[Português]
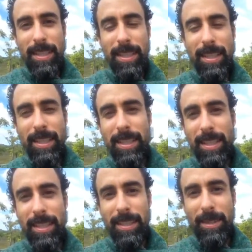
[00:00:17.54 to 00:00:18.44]

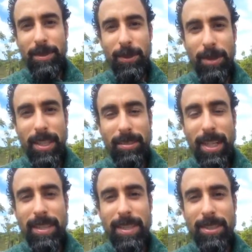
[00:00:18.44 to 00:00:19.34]
E vão ter
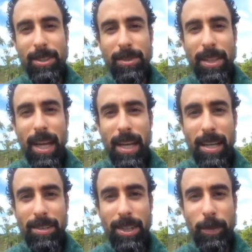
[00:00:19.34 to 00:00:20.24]
várias
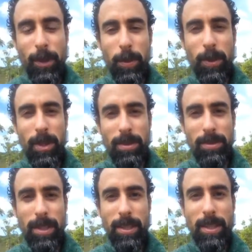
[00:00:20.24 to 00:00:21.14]
atividades que
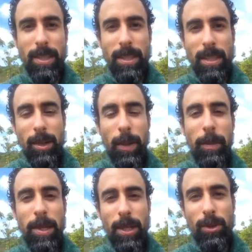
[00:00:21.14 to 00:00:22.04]
promovem
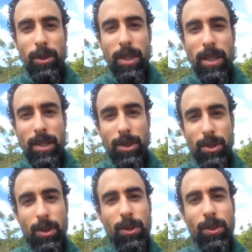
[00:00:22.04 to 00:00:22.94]
uma abertura da
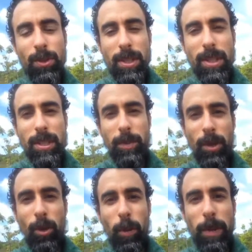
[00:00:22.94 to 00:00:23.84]
escuta,
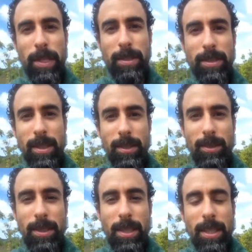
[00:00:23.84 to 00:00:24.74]
uma
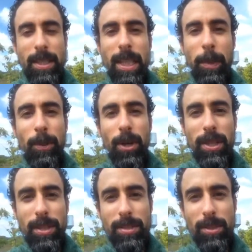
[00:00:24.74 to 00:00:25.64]
compreensão da
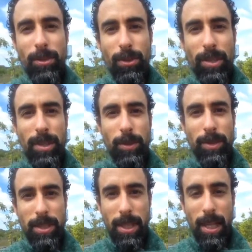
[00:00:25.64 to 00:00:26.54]
importância do fazer
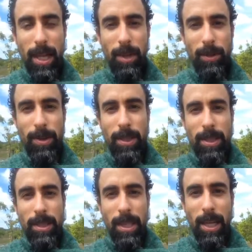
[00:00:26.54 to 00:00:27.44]
musical
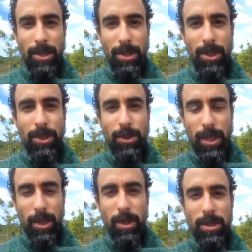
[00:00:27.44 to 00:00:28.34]
e artístico
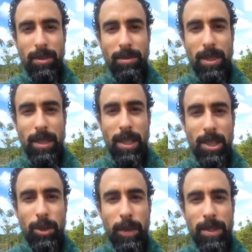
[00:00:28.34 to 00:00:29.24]
na nossa vida,
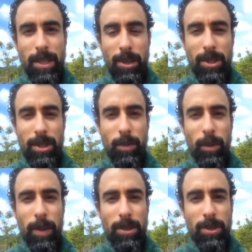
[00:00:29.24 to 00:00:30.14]
em especial nesse
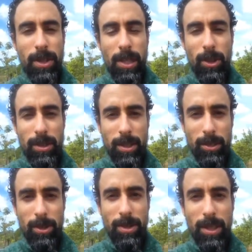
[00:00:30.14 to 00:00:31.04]
momento da nossa
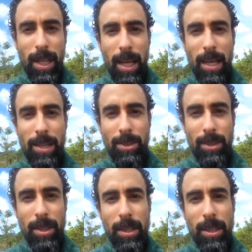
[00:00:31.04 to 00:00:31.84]
sociedade